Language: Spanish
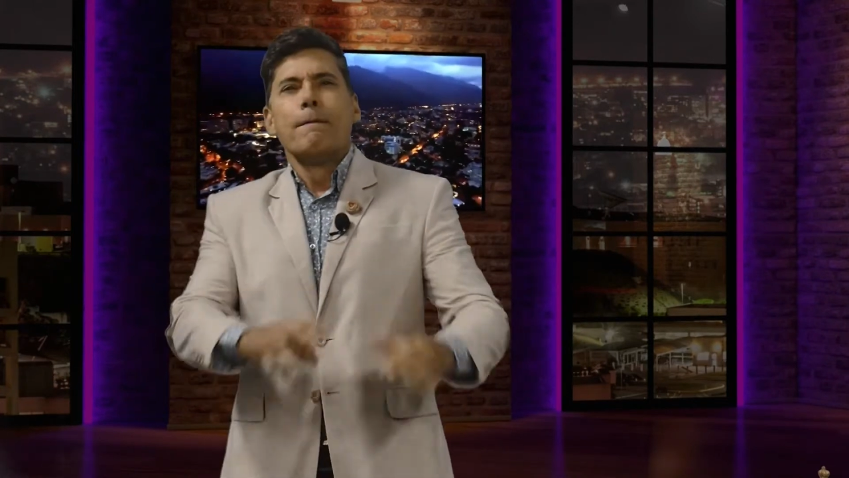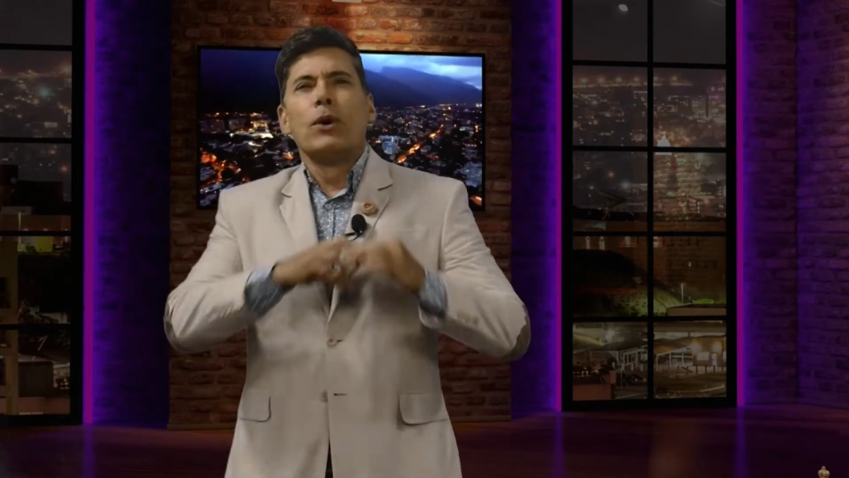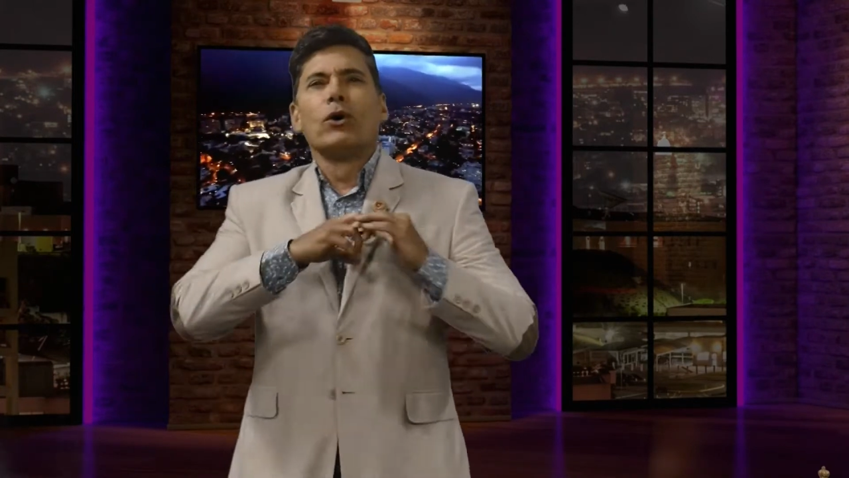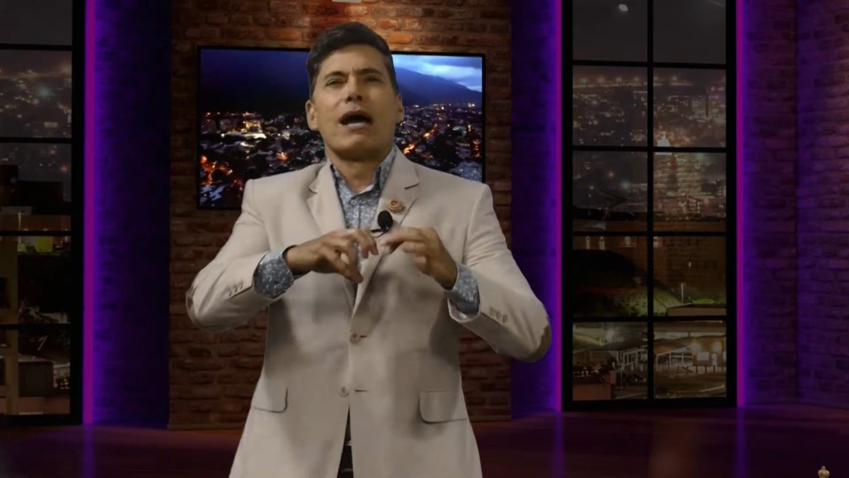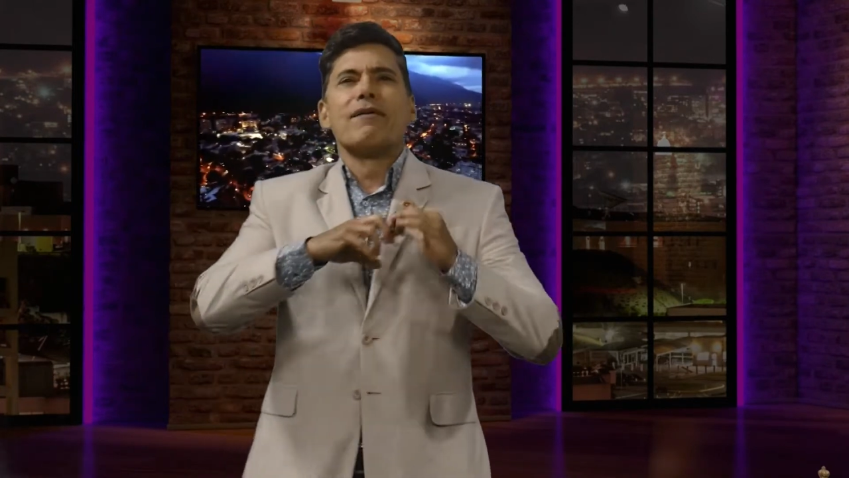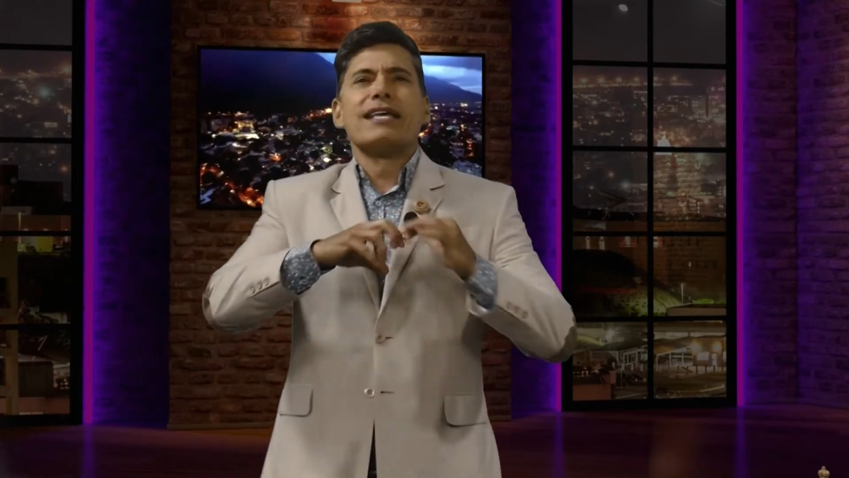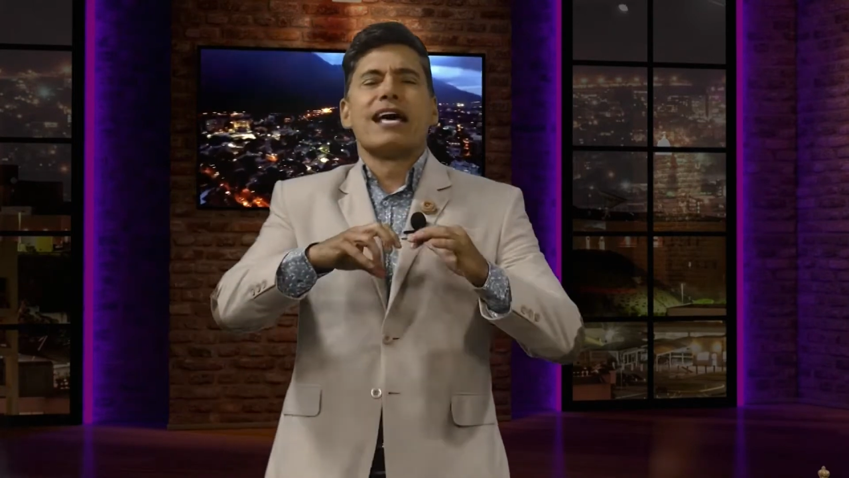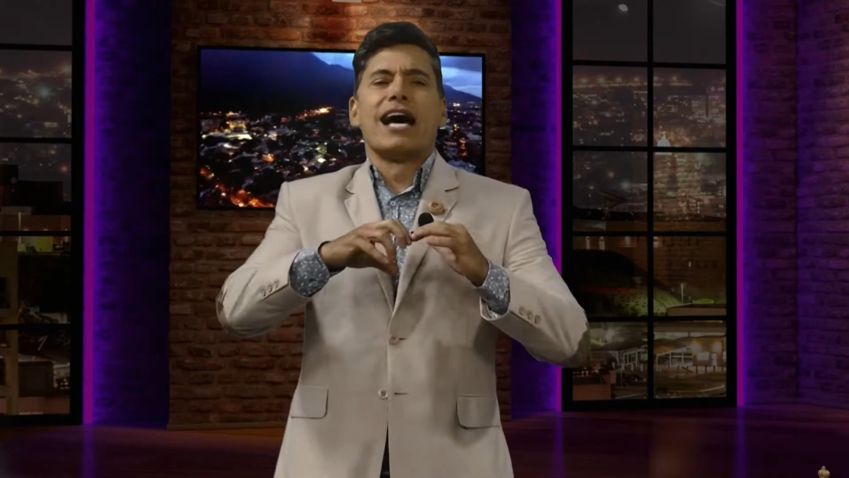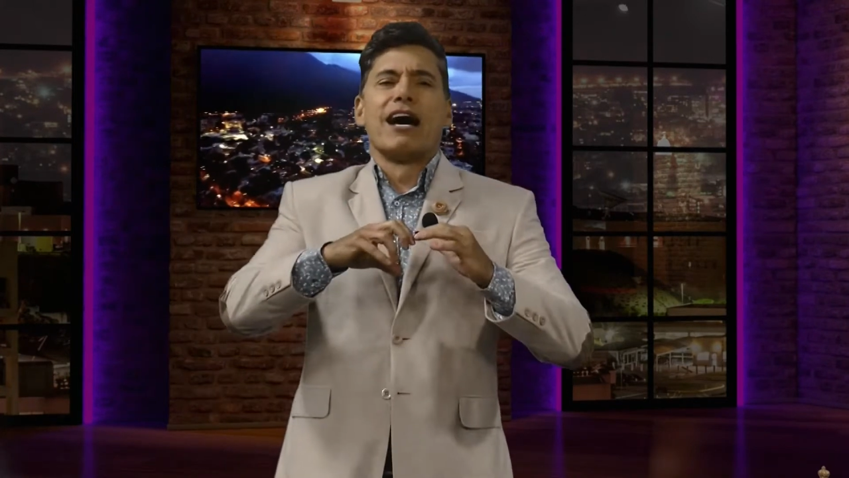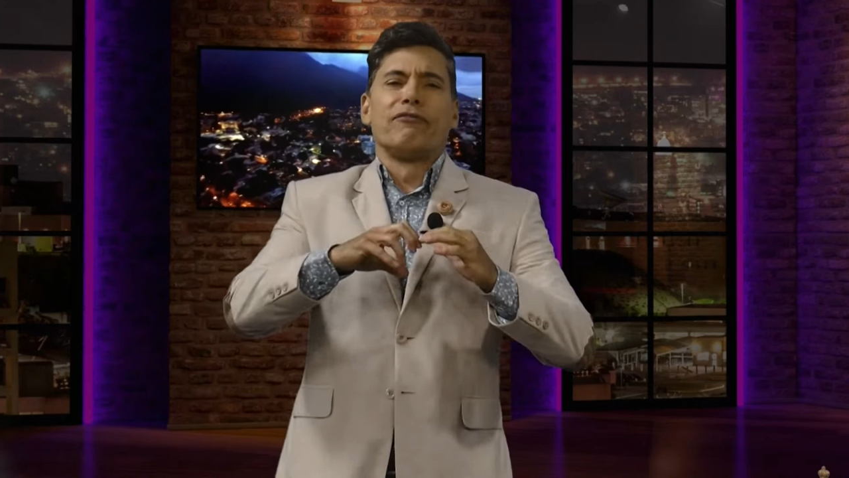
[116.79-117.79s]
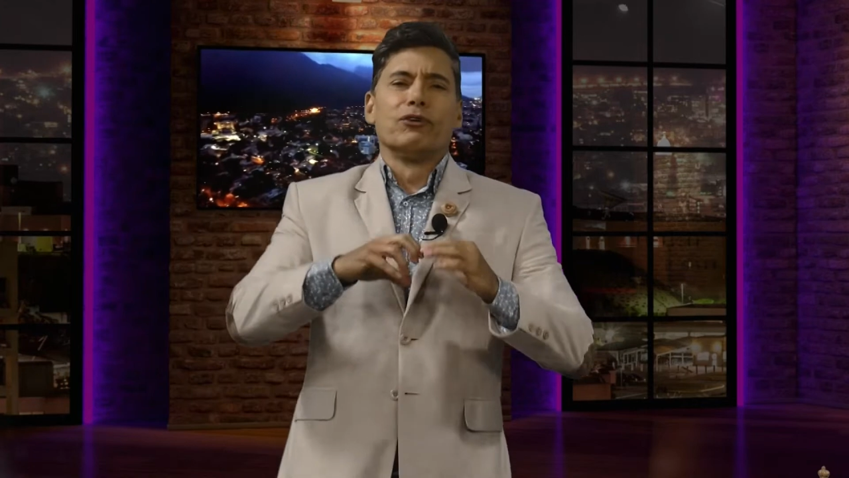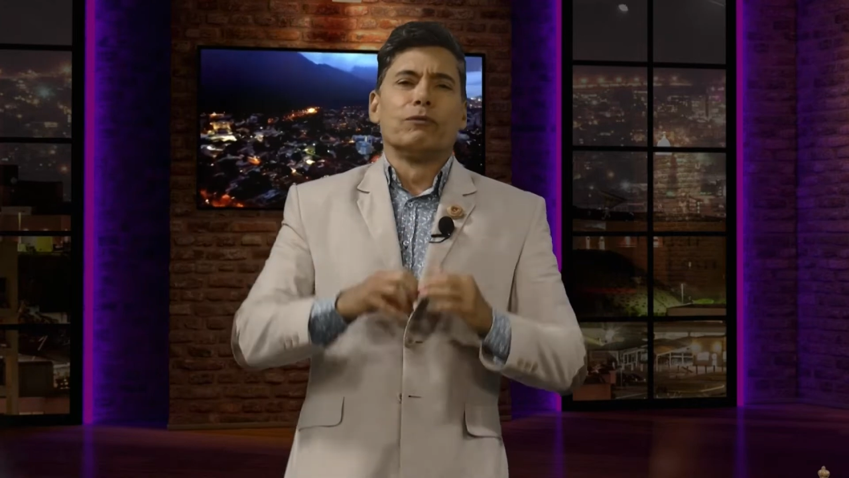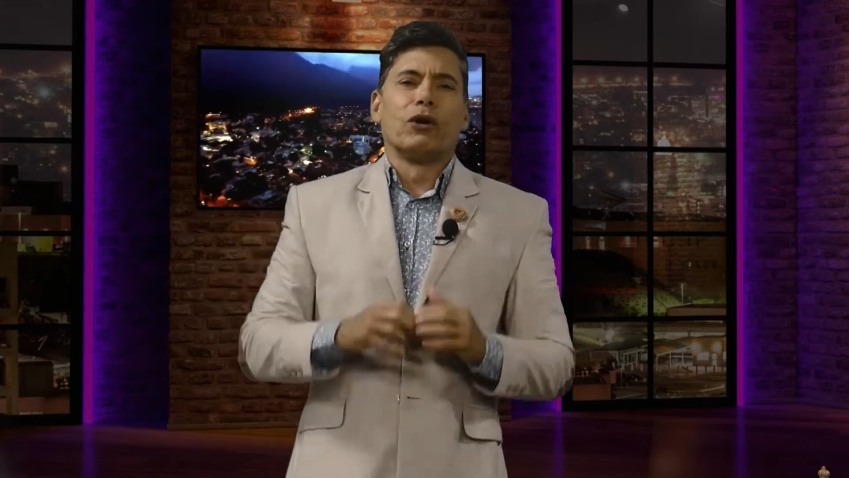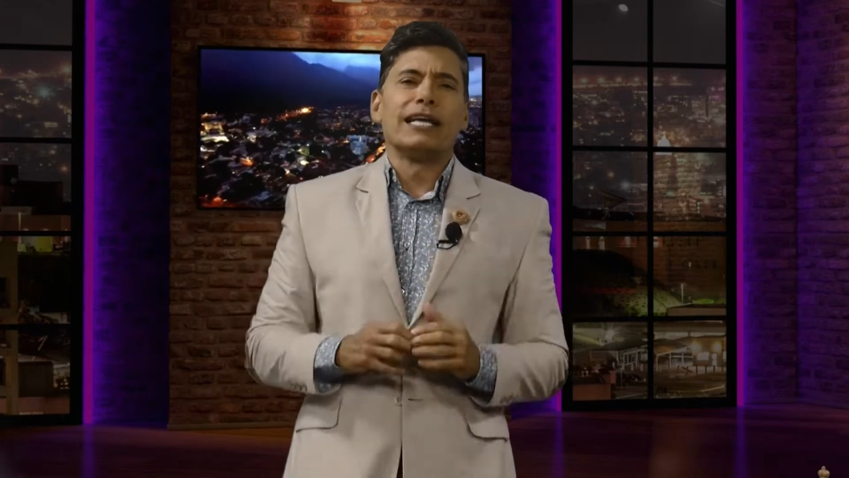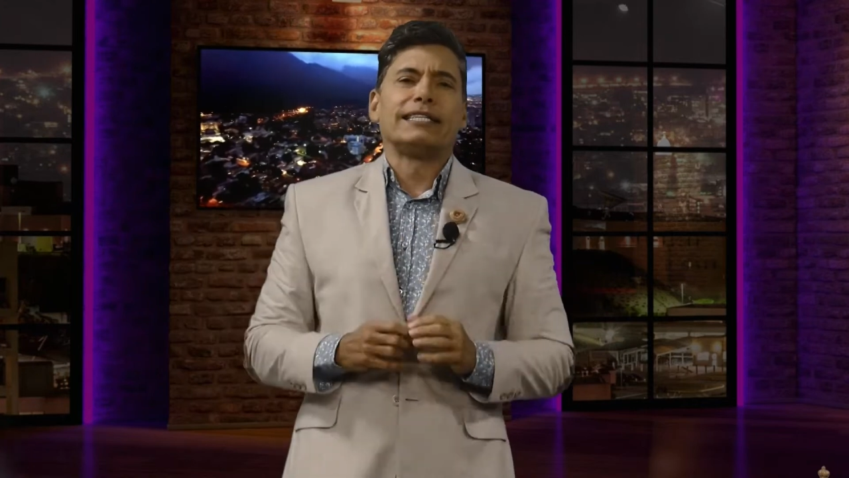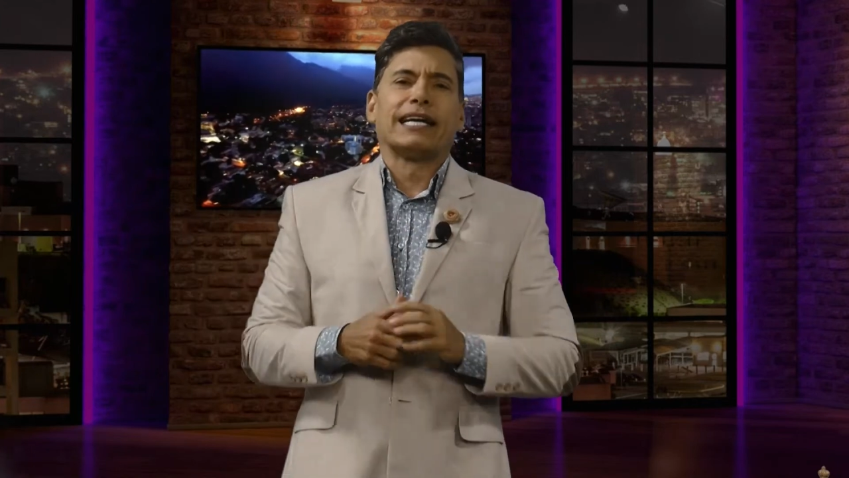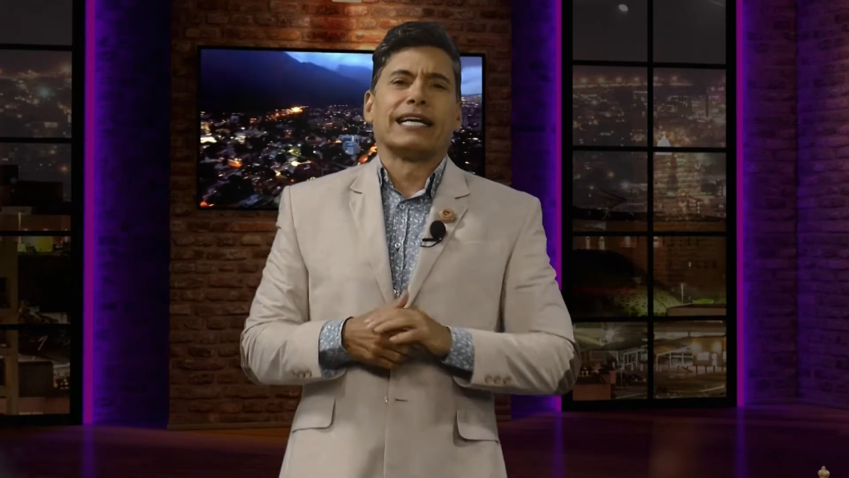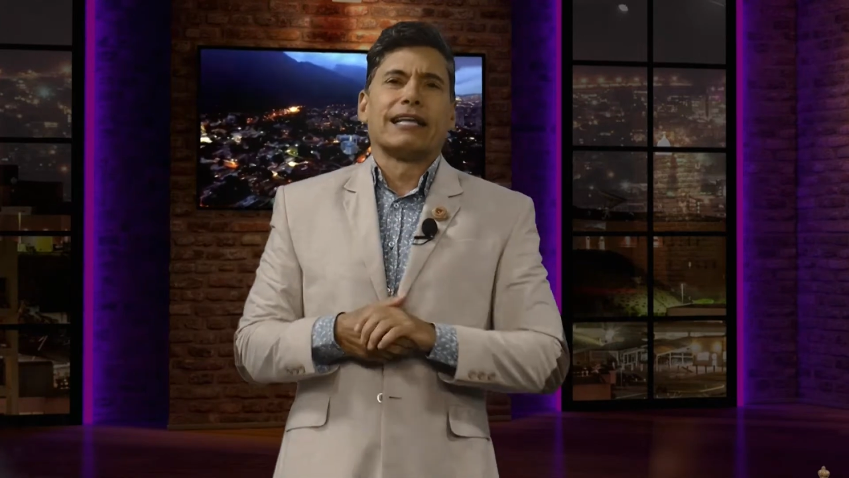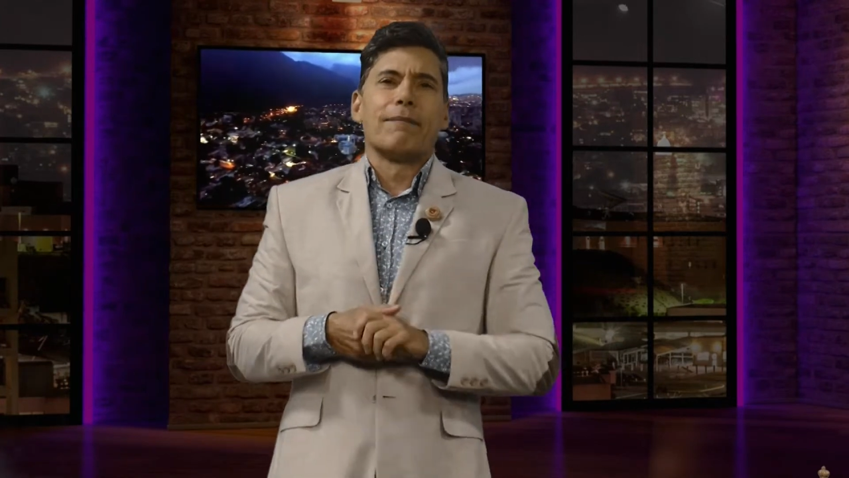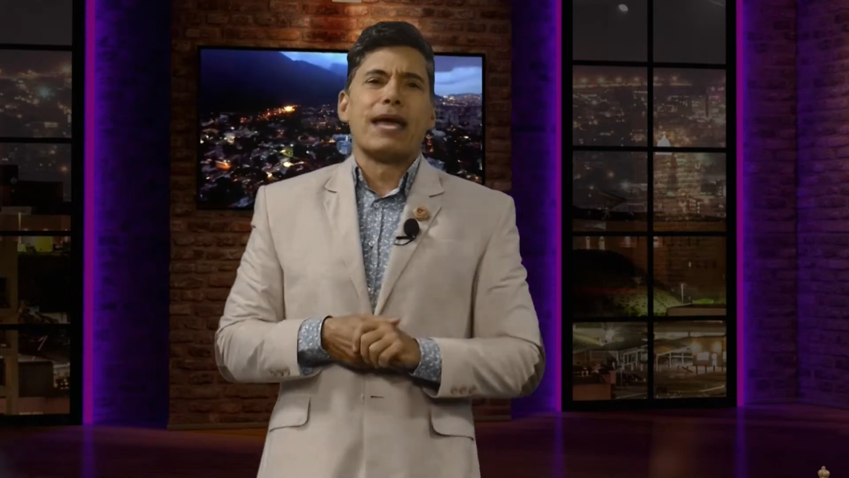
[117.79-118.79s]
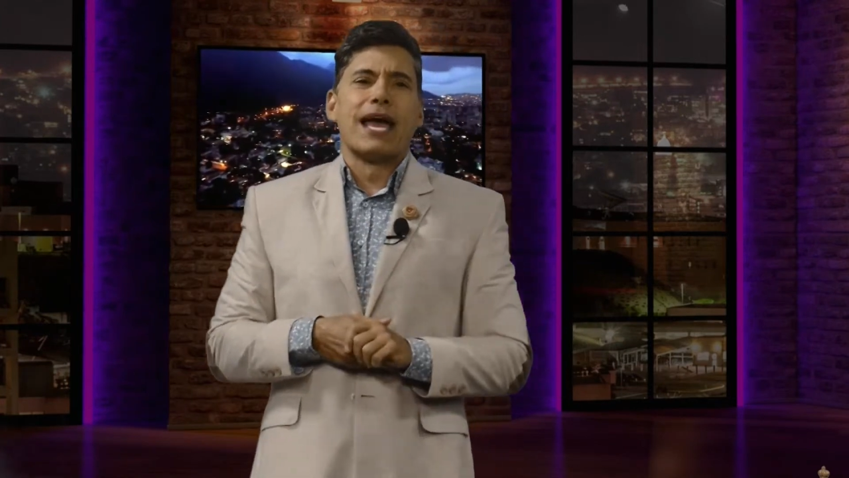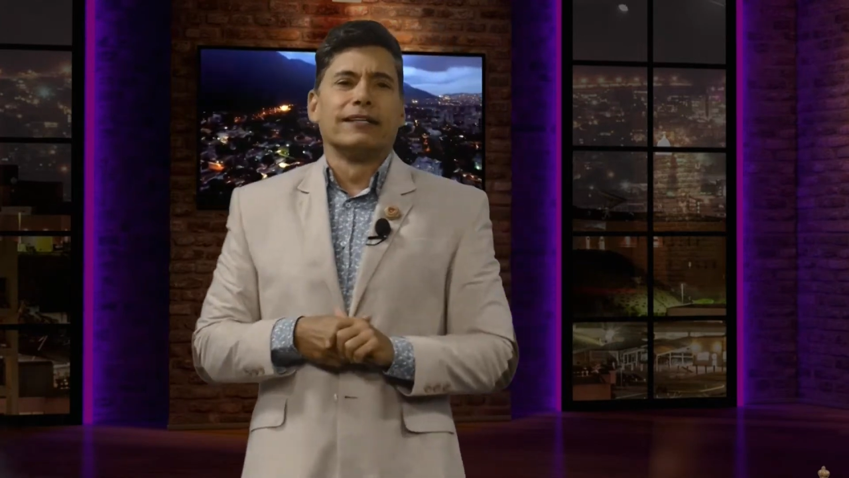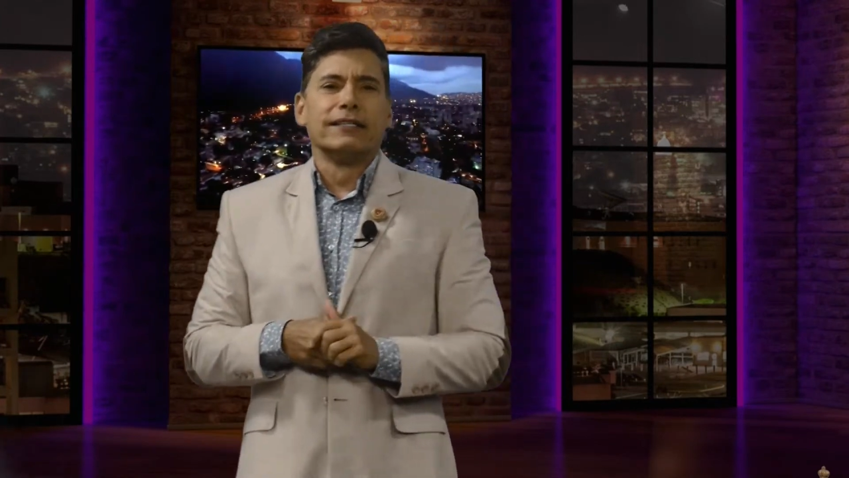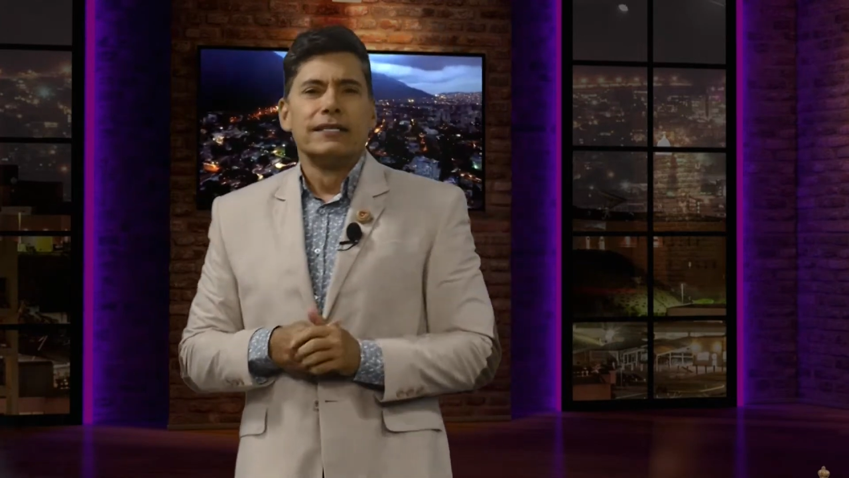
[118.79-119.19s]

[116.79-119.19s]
Pura vida futbolística también.